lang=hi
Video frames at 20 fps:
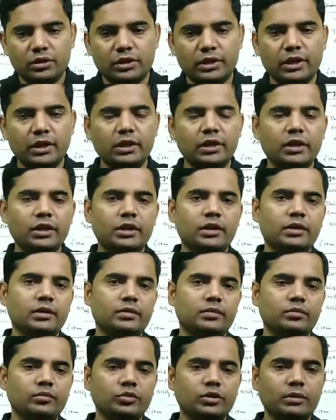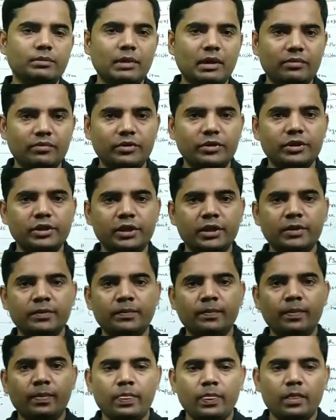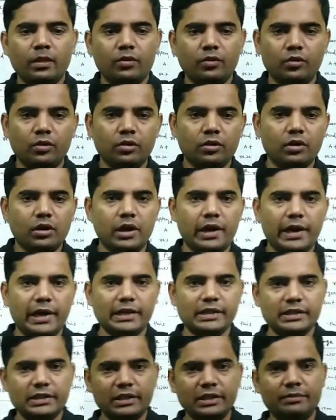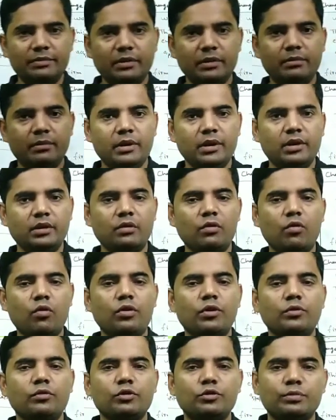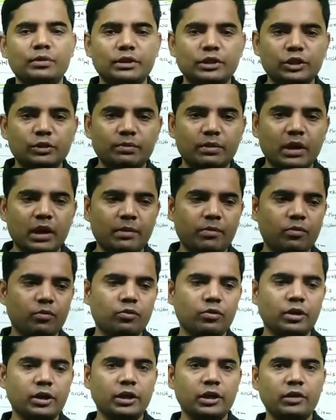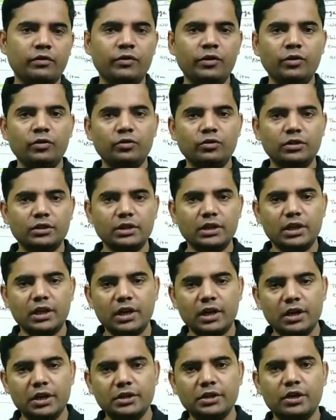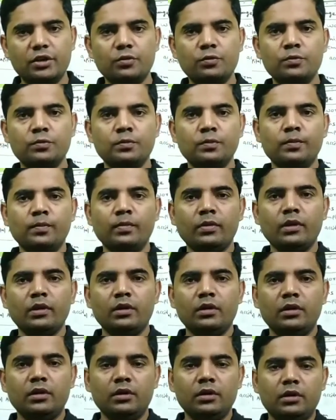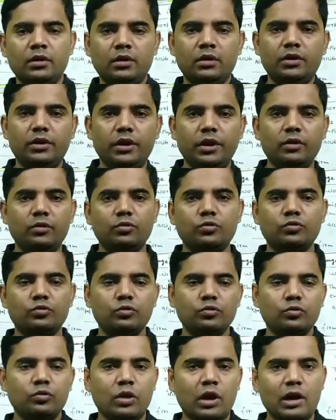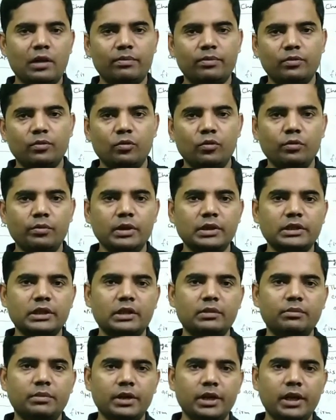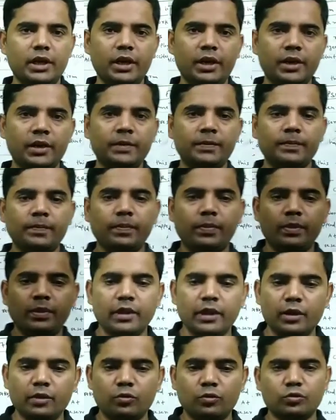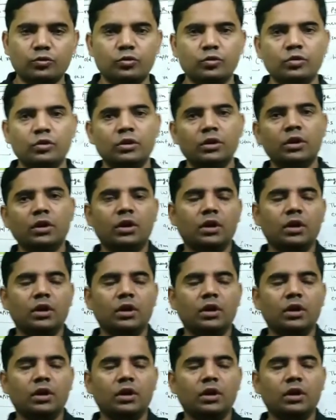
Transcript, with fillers: इसके लिए मुझे माफ़ कीजिए और आज से फिर मैं कंटिन्यूस बेसिस पे आप लोगों के लिए वीडियो शेयर करने जा रहा हूँ ठीक है दोस्तों तो आप लोग मेरे साथ बने रहें देखिए दोस्तों